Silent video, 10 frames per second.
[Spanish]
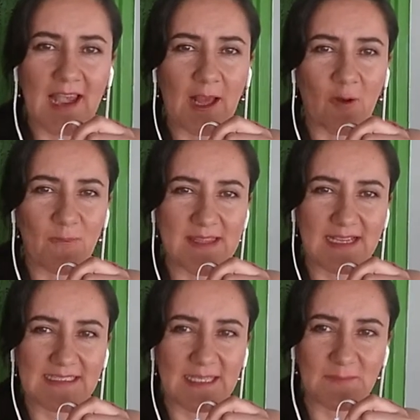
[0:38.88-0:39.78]
la
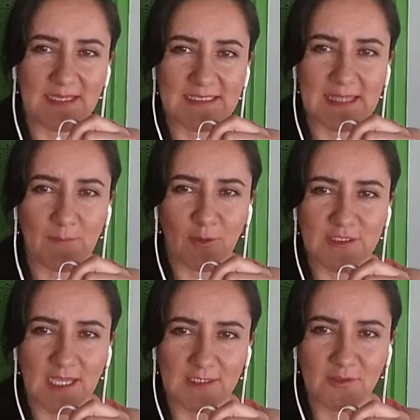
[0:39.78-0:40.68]
compañía que también está
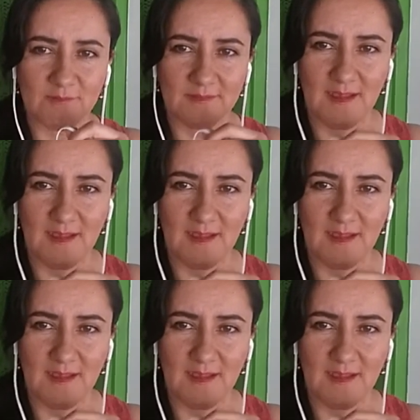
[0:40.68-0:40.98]
apoyando